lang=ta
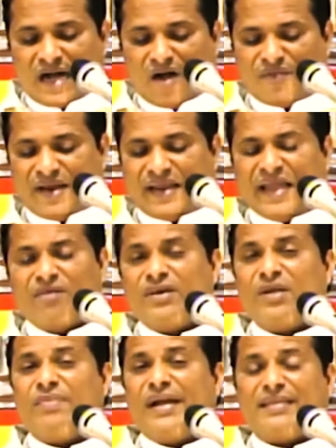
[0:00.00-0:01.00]
அவரை
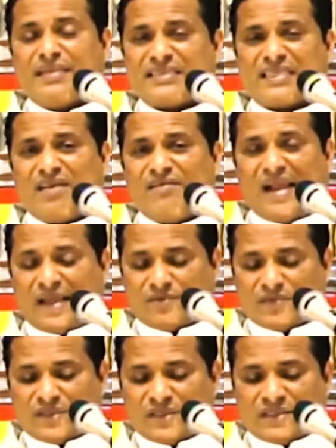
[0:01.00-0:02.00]
எவரும் எடுத்து செல்லவில்லை
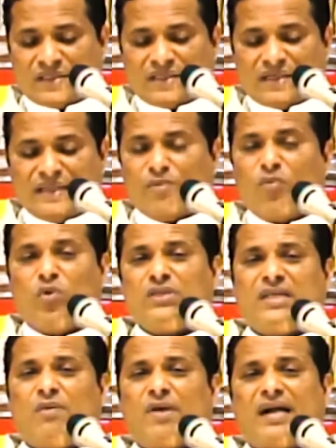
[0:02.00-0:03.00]
இந்த மூன்று
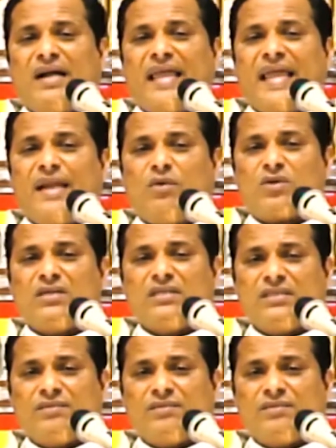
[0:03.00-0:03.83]
நபர்கள் ஏனோக்கு